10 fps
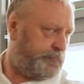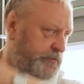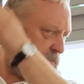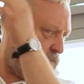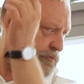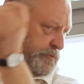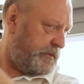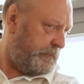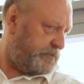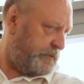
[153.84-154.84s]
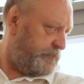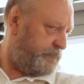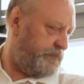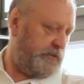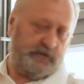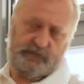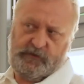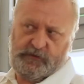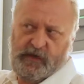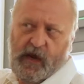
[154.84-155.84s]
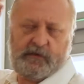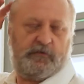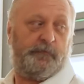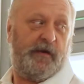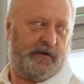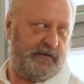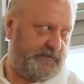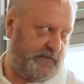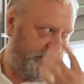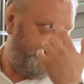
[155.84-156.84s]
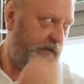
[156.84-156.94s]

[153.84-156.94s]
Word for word: przed lustrem, żeby widzieć, widzieć, jak to pięknie z tyłu